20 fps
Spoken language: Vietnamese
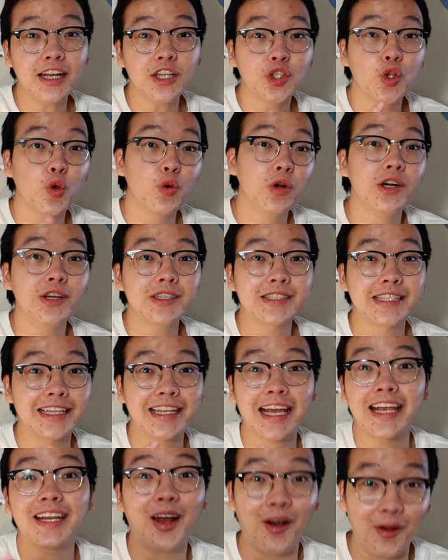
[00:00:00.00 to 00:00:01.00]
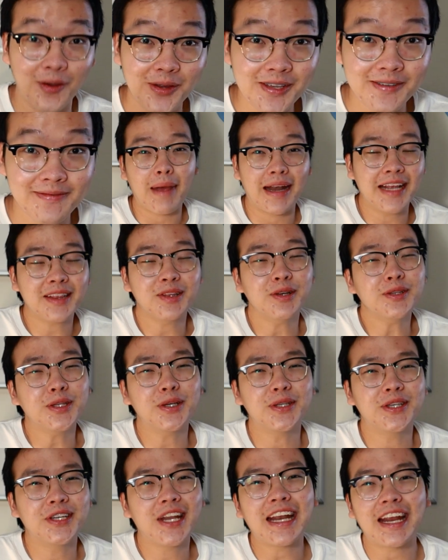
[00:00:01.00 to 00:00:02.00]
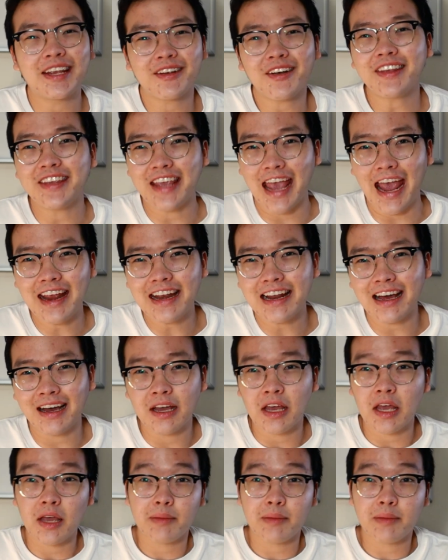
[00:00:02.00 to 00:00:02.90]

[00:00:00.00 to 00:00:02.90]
đến xu hướng sẽ thay đổi bạn hãy tưởng tượng như thế này cho nó dễ nè